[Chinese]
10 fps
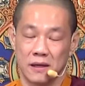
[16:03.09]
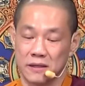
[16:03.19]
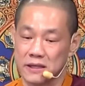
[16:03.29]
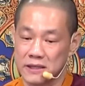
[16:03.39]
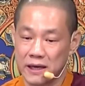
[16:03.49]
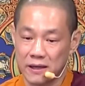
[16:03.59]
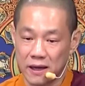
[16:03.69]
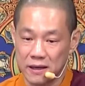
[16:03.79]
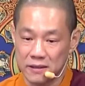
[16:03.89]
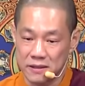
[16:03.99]
你在
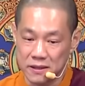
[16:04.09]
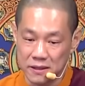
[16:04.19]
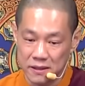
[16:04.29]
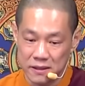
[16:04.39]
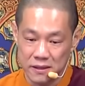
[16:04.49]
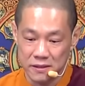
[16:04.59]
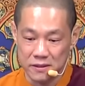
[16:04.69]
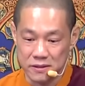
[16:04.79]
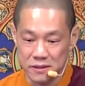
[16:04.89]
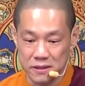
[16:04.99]
他这个
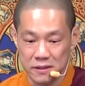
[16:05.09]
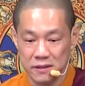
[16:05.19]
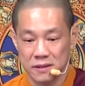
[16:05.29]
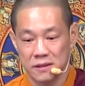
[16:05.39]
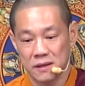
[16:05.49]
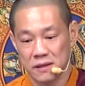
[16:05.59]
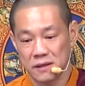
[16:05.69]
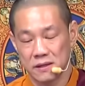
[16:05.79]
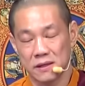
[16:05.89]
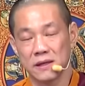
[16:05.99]
就是
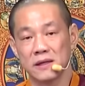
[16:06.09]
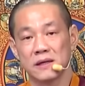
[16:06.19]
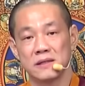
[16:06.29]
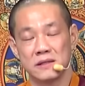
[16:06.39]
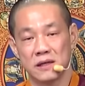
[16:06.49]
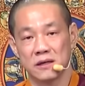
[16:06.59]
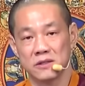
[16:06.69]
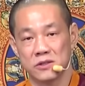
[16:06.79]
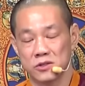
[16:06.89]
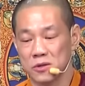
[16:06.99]
年龄很小的
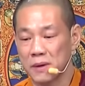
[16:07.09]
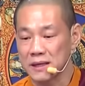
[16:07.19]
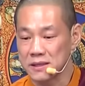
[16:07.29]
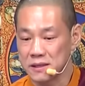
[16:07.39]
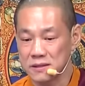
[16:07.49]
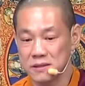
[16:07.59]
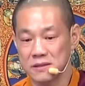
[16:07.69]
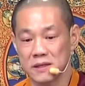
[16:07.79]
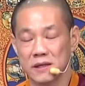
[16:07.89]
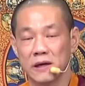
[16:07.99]
时候，就把这个事
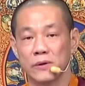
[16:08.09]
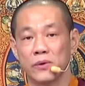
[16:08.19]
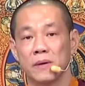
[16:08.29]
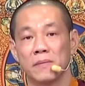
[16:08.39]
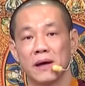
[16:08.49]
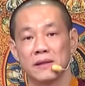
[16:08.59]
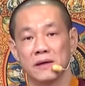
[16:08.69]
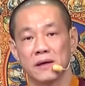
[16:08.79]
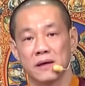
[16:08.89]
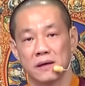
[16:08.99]
情给圆满
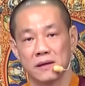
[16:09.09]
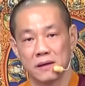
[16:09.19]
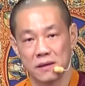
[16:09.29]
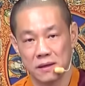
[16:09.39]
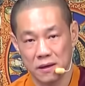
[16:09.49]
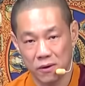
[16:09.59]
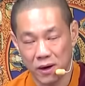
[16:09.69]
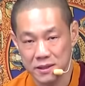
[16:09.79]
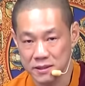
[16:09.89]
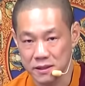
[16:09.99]
的
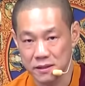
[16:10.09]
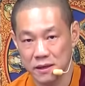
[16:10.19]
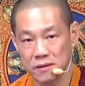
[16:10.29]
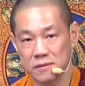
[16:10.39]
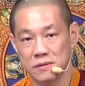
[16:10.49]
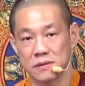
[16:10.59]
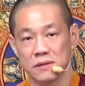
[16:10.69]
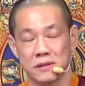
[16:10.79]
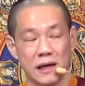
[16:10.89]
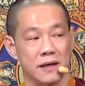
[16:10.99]
化解掉，就
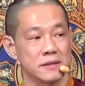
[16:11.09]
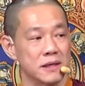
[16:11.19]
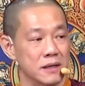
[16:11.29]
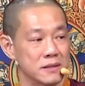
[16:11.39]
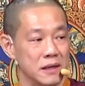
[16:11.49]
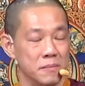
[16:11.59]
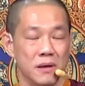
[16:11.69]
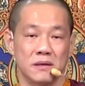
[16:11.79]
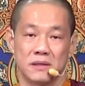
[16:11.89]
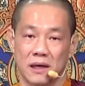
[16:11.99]
是仰仗三
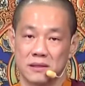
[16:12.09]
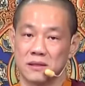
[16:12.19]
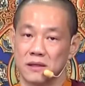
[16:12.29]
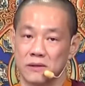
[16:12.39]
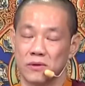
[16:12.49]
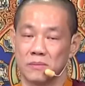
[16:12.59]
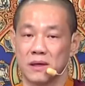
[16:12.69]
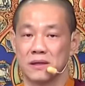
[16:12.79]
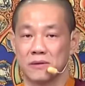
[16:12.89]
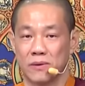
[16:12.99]
宝加持力圆
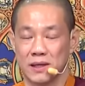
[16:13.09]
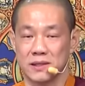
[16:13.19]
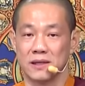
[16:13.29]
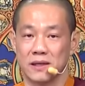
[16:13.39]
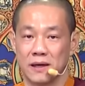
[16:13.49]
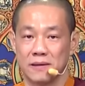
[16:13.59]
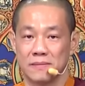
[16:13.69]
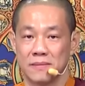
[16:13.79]
满的化解掉。